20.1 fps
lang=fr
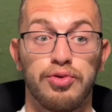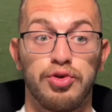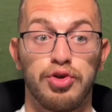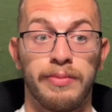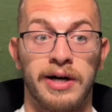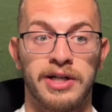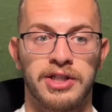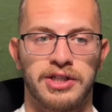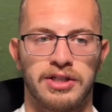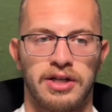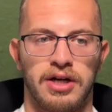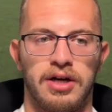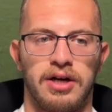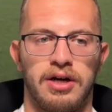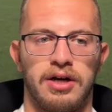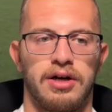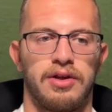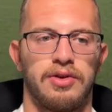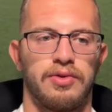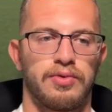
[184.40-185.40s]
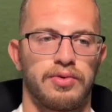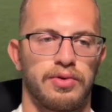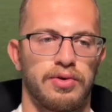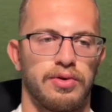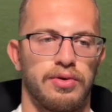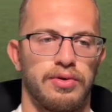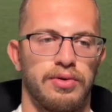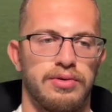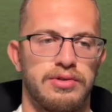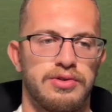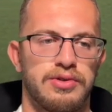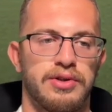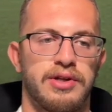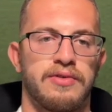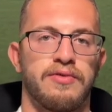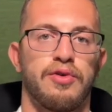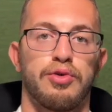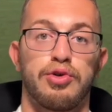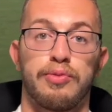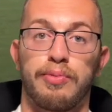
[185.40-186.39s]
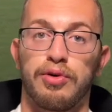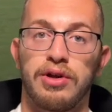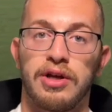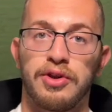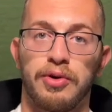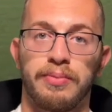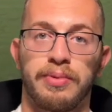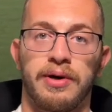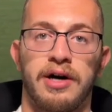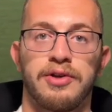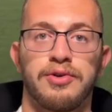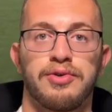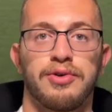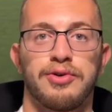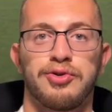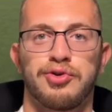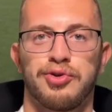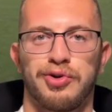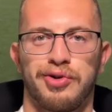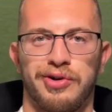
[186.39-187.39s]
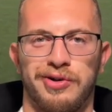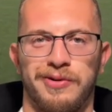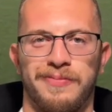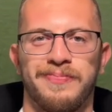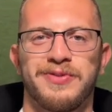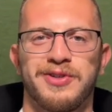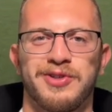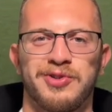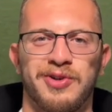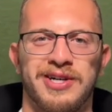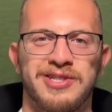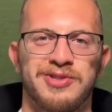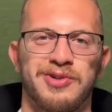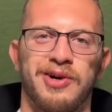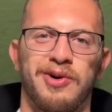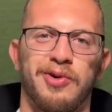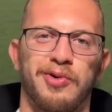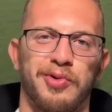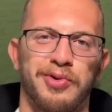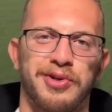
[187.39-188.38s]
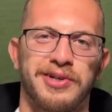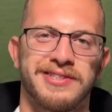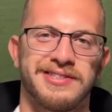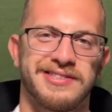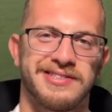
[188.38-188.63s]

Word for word: du match. Donc, euh, histoire d'avoir de prendre la température sur, euh, sur le reste de la rencontre.